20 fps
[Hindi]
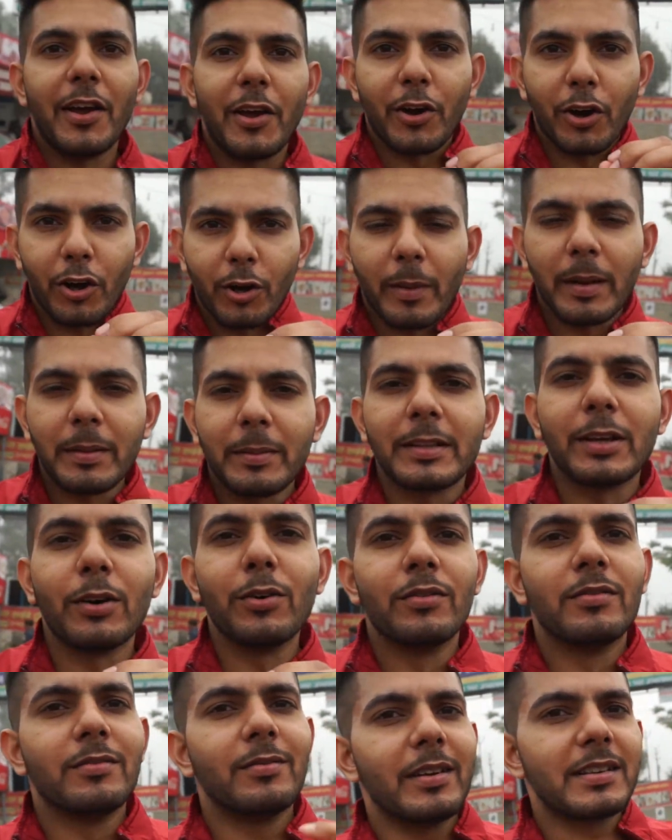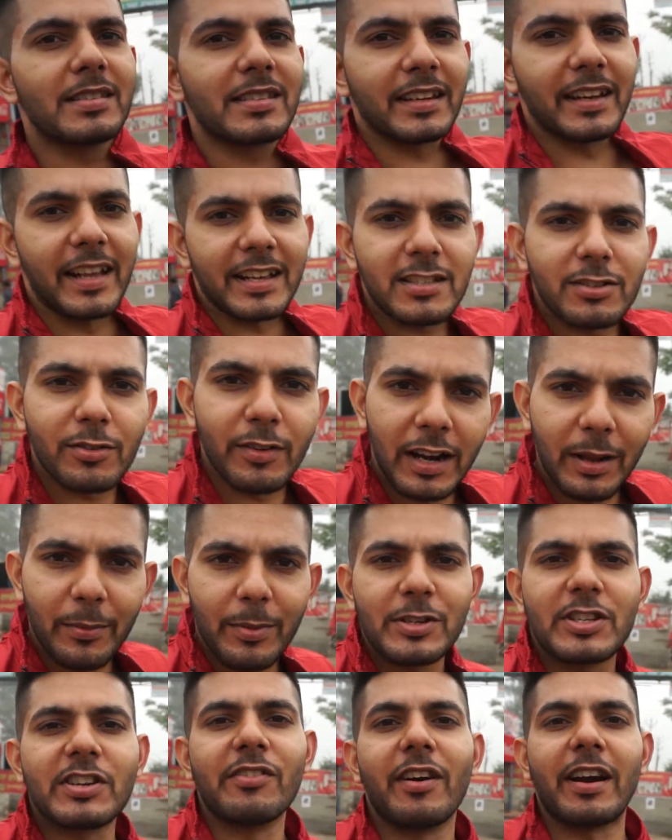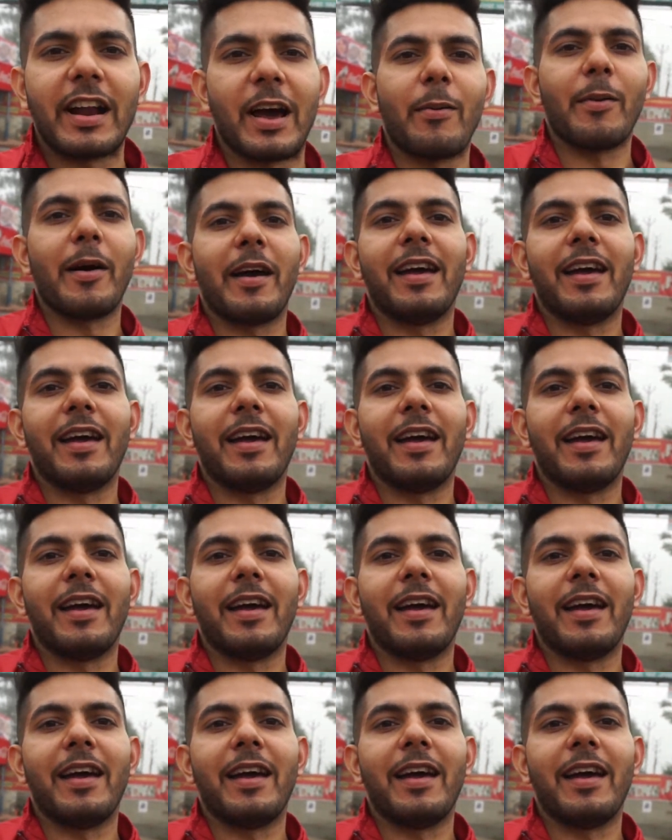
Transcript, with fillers: एक और बात बताऊं इसके नेक्स्ट वाला भी शिवा ढाबा